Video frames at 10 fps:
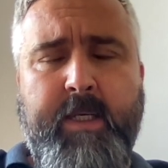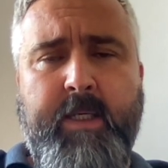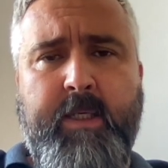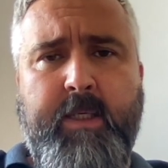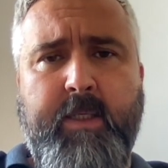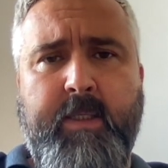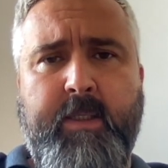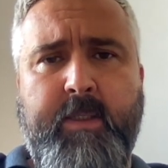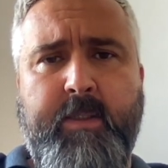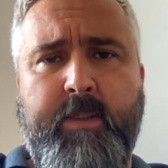i e,
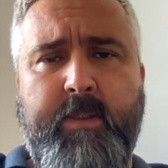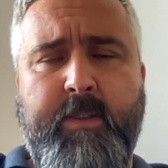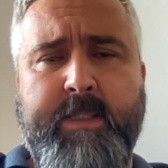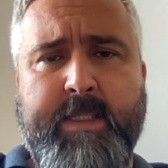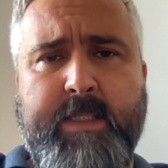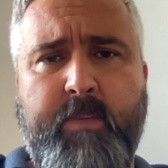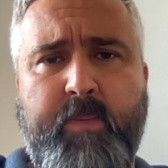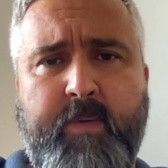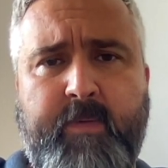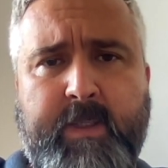e,
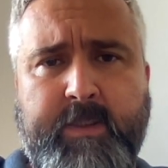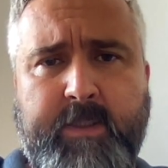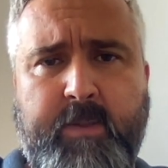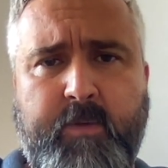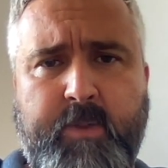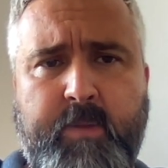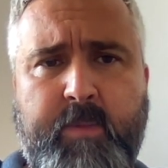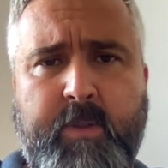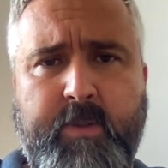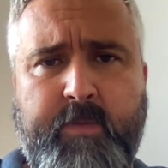zastępowania
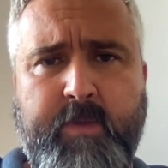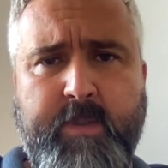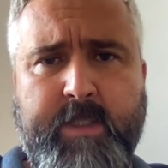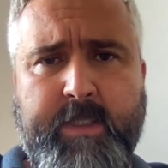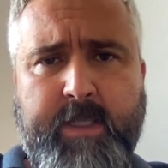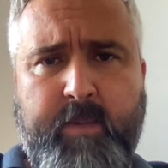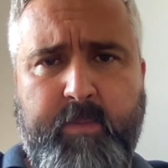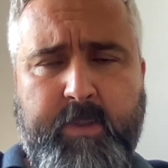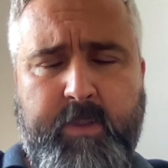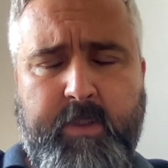różnymi
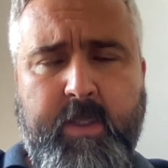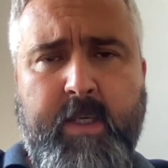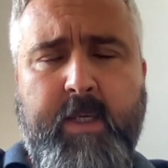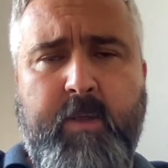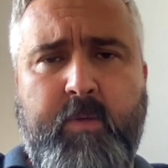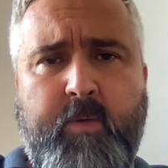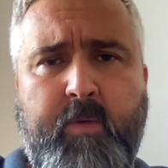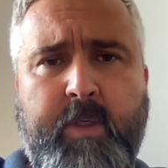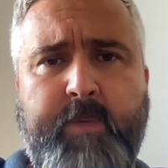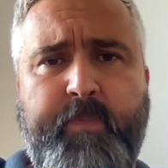rozwiązaniami,
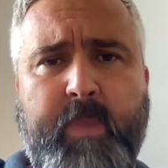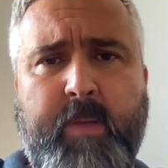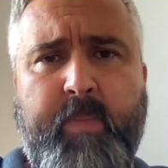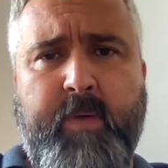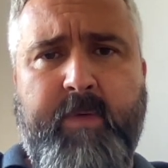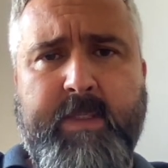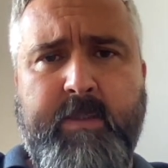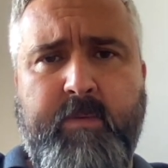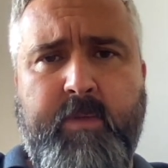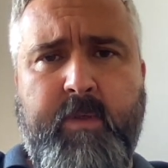które
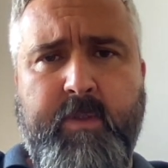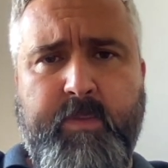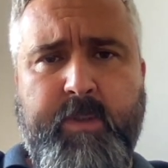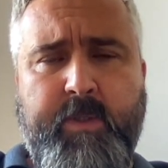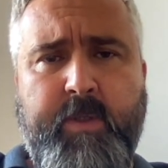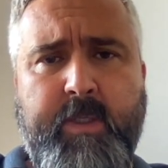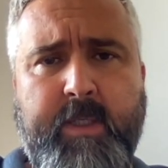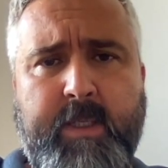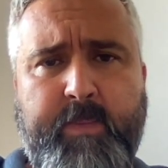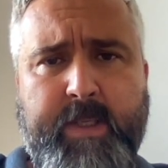prowadzą do zmniejszenia
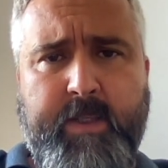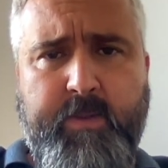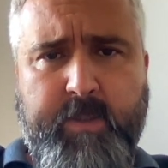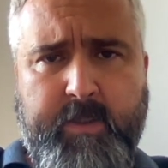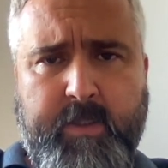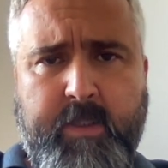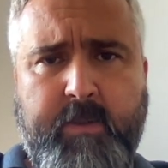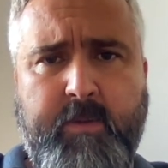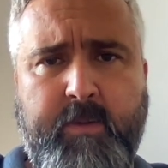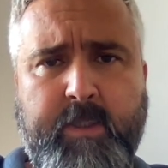napięcia, tak?
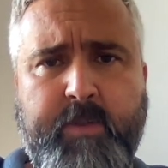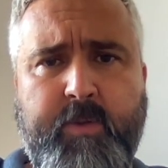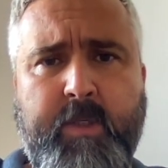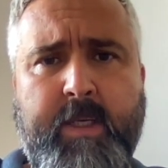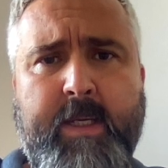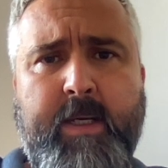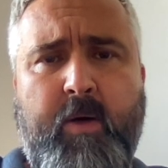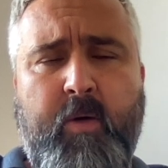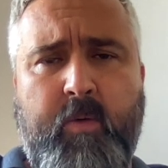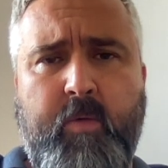To też
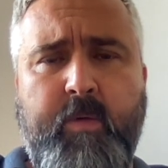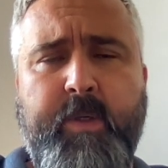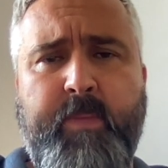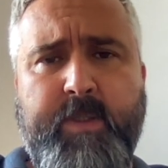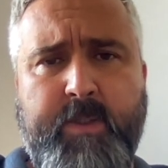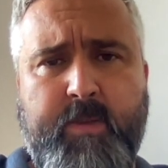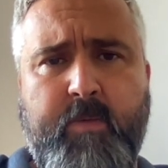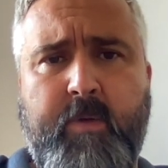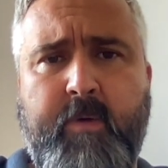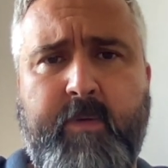ogólnie będzie
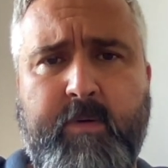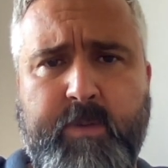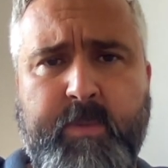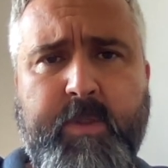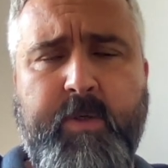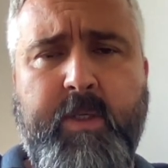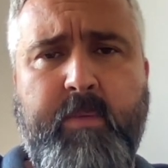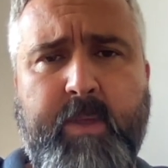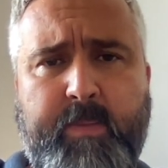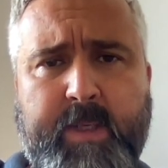skutkowało
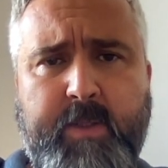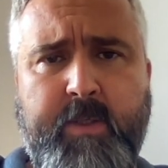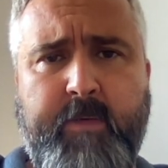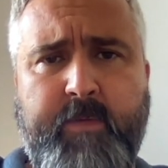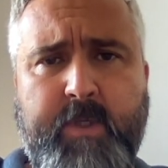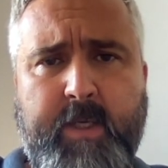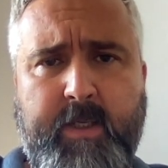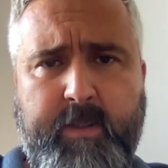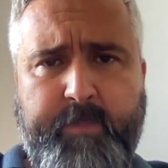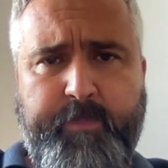zmniejszeniem napięcia w
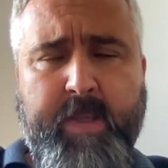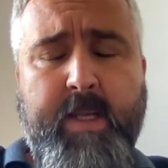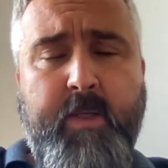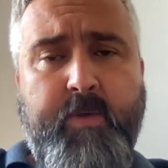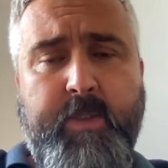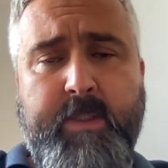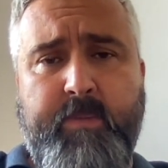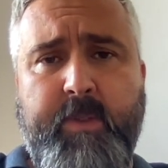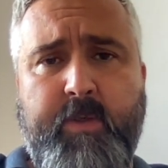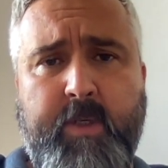ciele, czyli
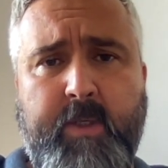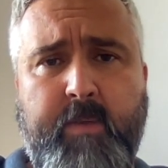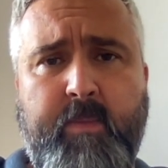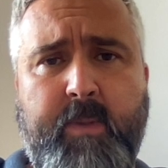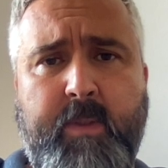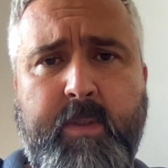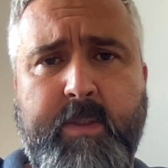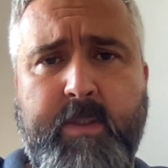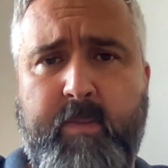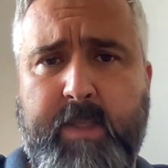zmniejszeniem
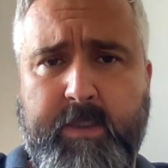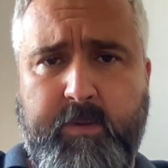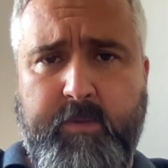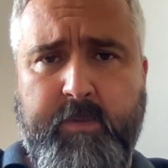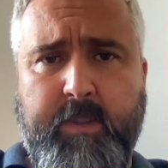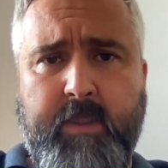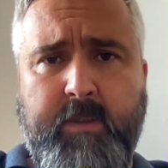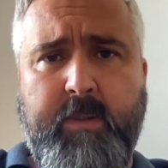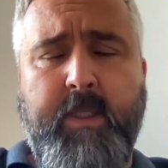somatów, tak?